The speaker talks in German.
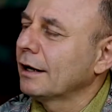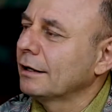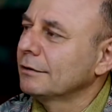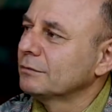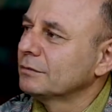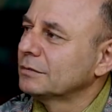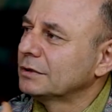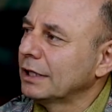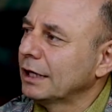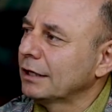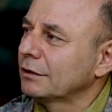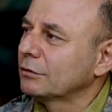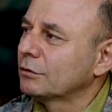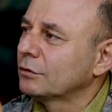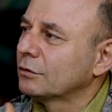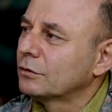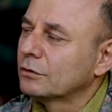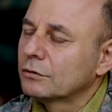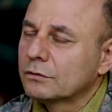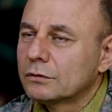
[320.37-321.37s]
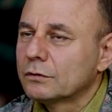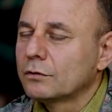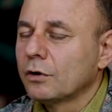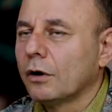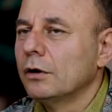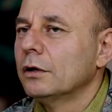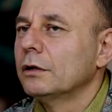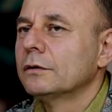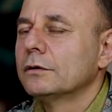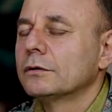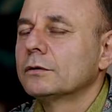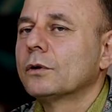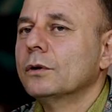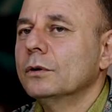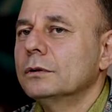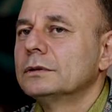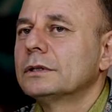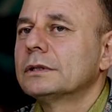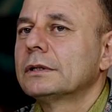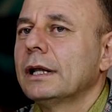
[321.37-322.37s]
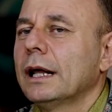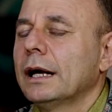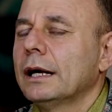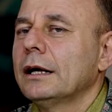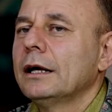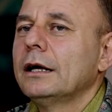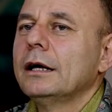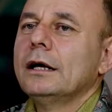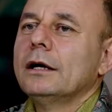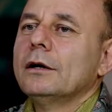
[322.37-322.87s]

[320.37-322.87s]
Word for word: einem sehr tollen Künstler,